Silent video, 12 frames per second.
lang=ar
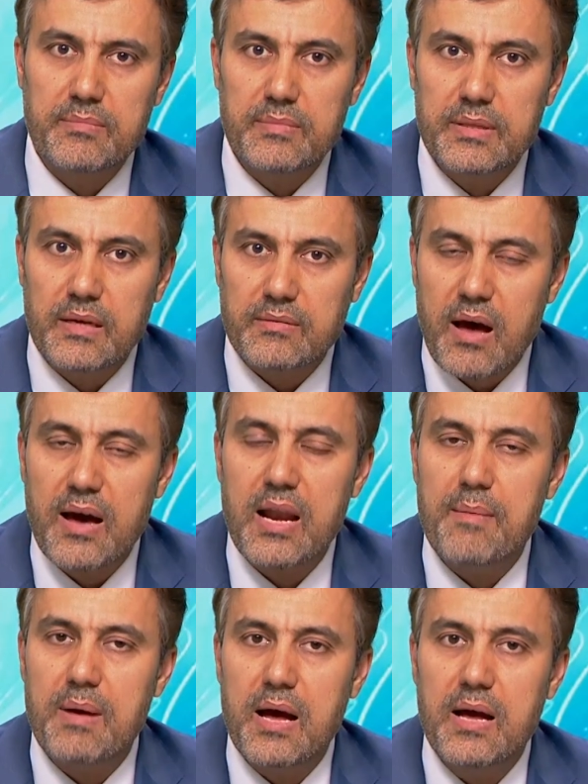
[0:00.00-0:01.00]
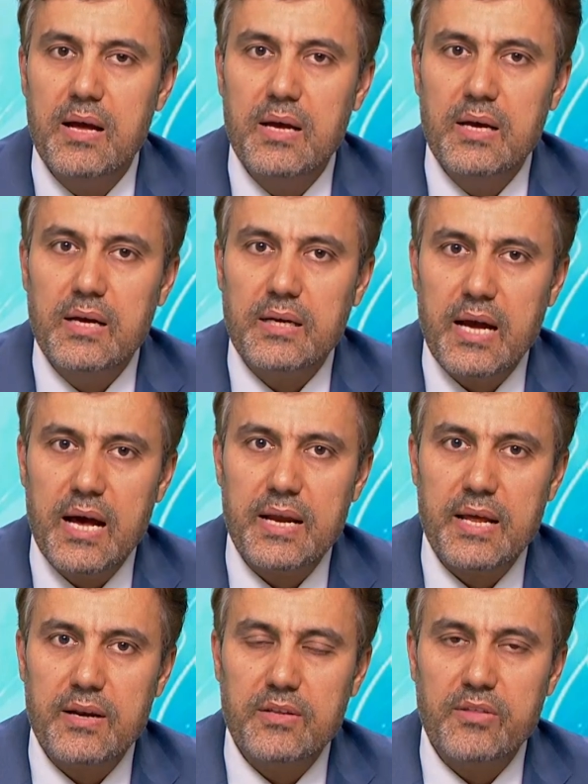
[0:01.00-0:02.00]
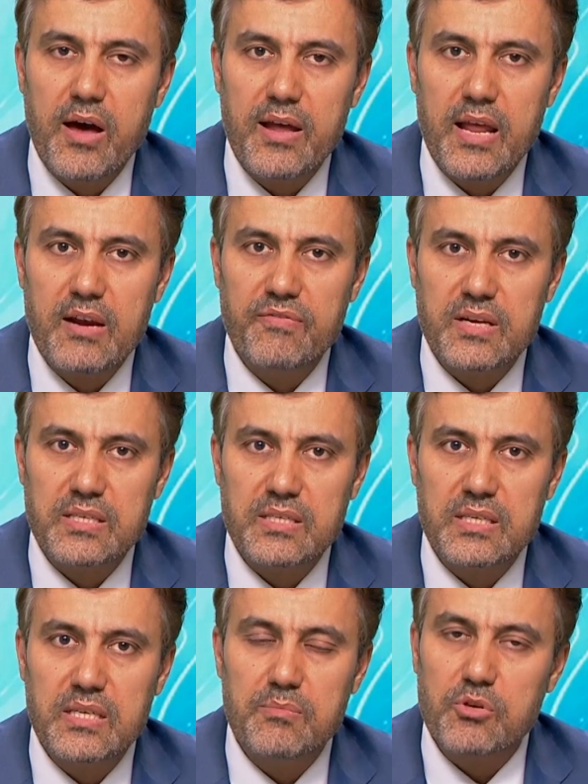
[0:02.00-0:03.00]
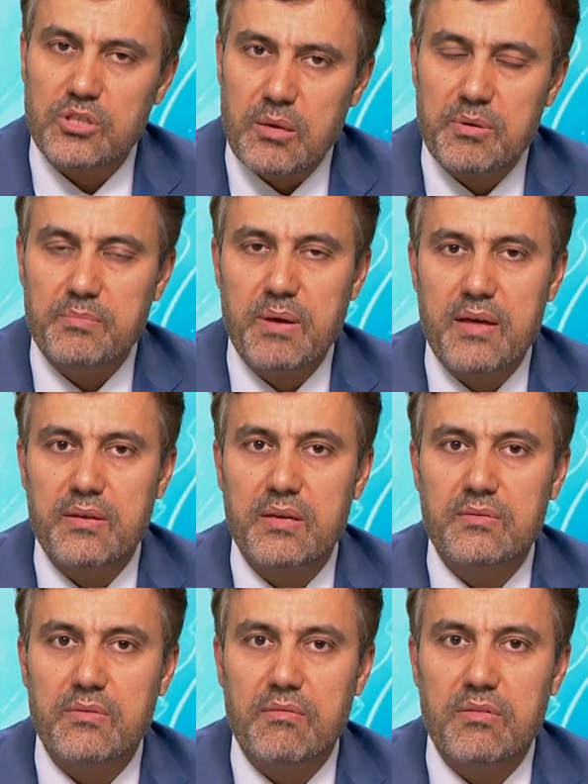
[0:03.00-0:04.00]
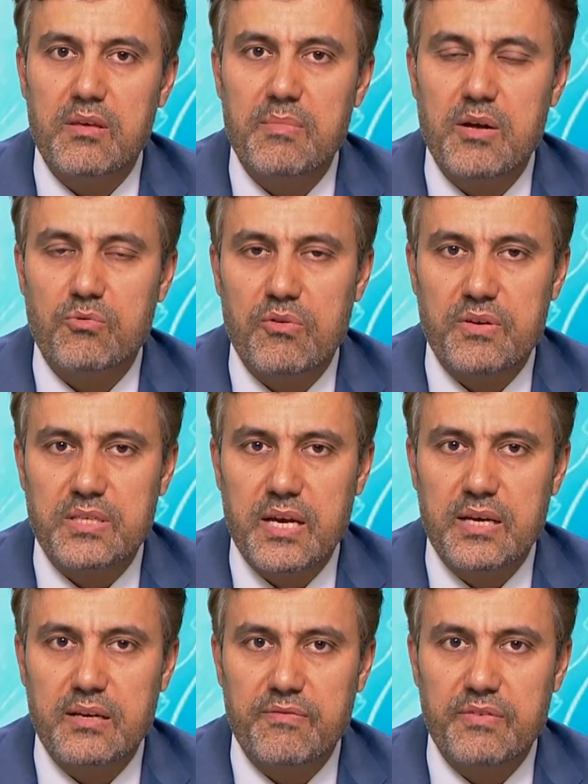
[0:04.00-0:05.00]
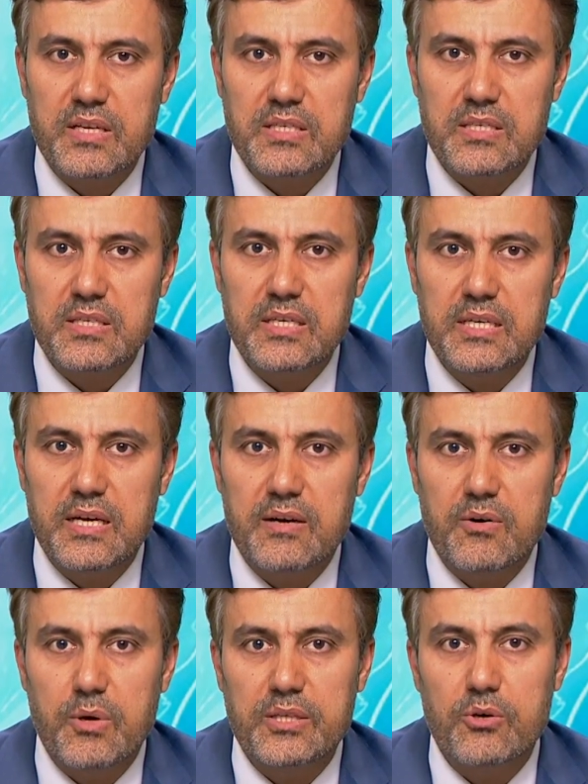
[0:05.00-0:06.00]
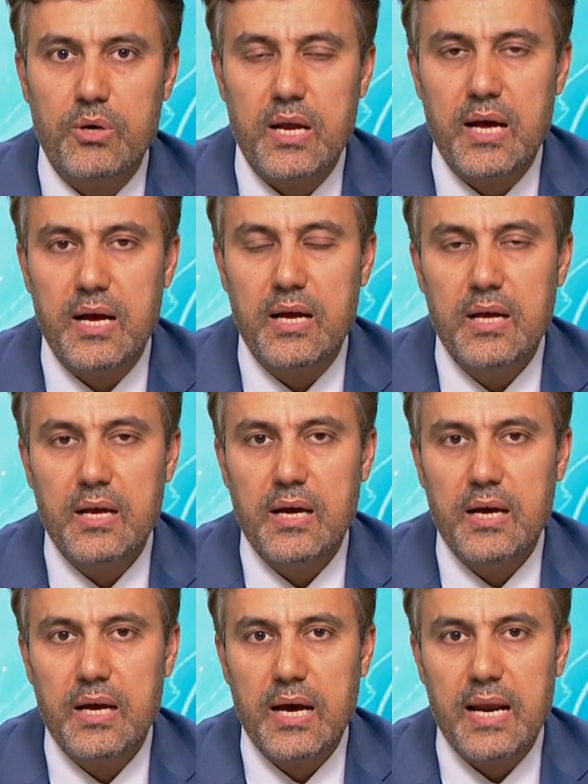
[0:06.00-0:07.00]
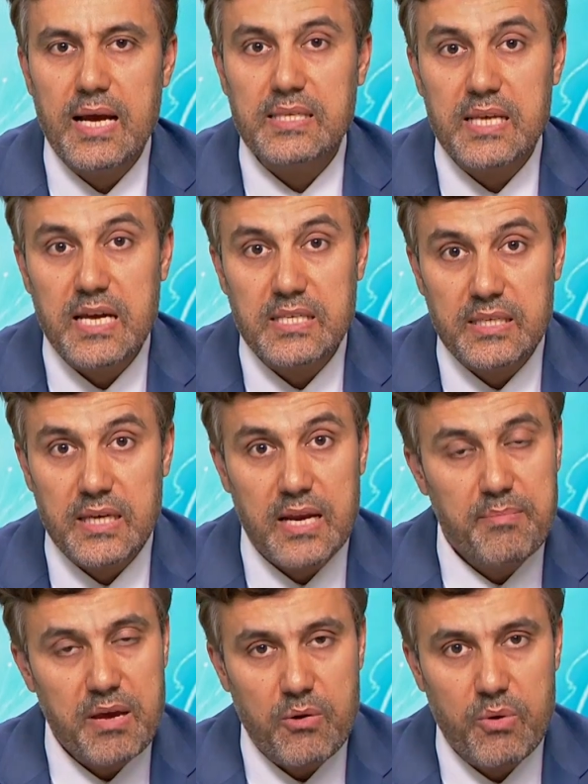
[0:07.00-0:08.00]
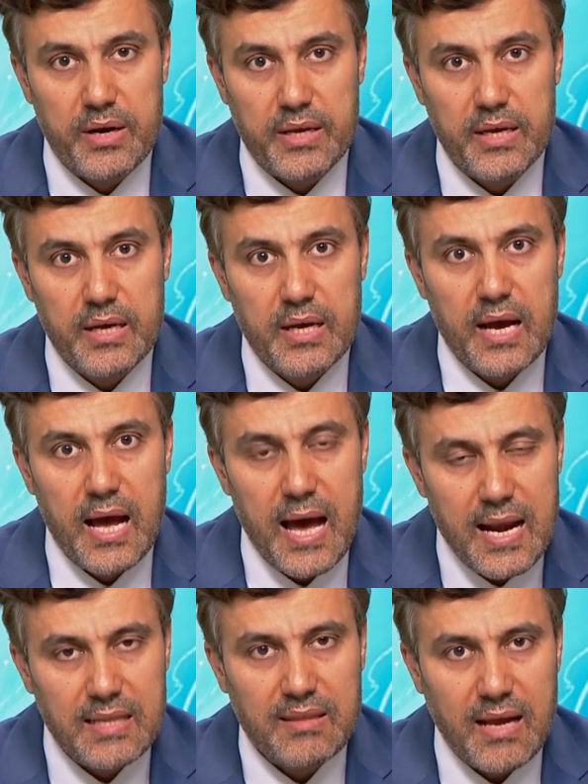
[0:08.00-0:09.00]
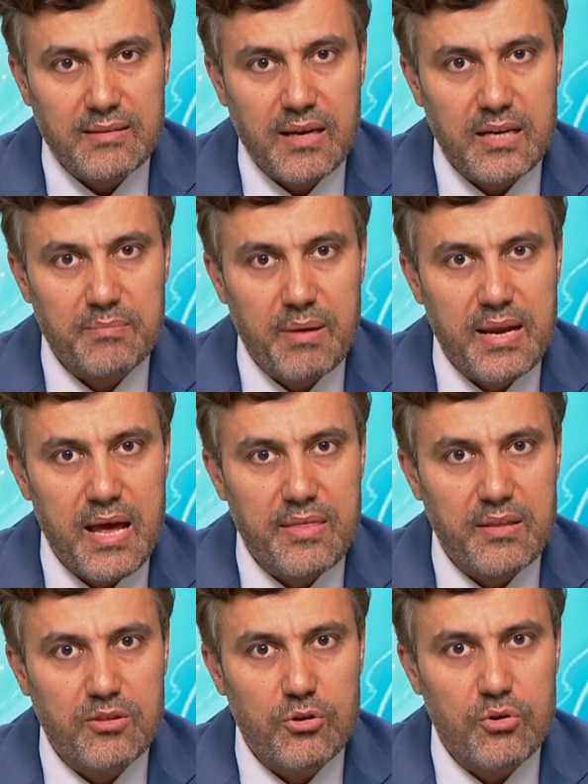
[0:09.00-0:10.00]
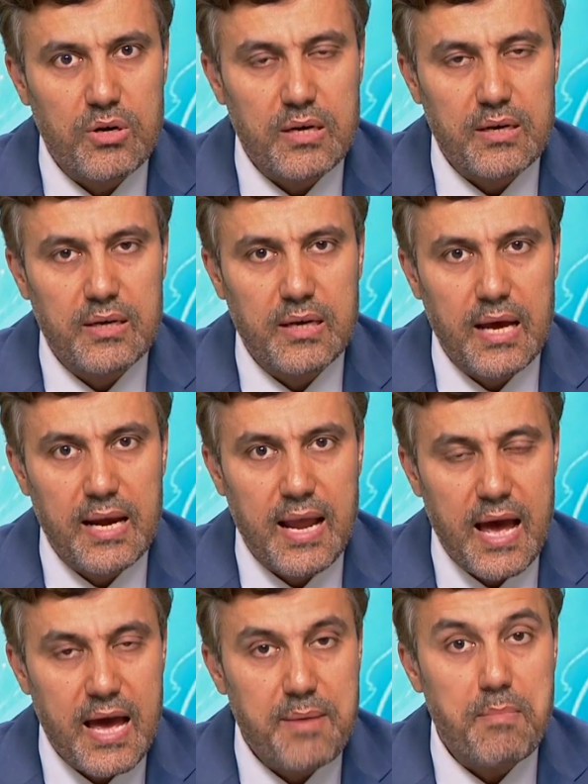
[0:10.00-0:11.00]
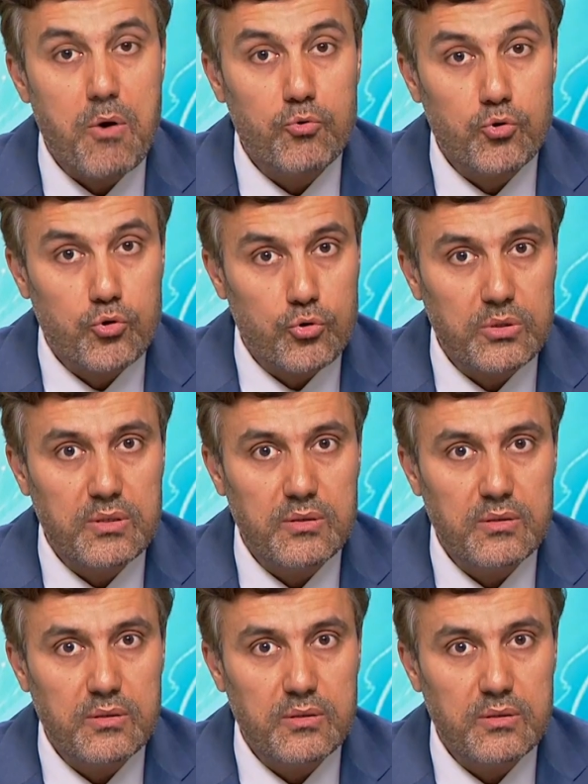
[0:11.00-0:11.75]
لطالما كان النضال الفلسطيني مرتبط بهذه التنظيمات والفصائل الفلسطينيه ودورها آه، الاساسي المحوري هل تعتقد بان هذا الدور آه، الان موجود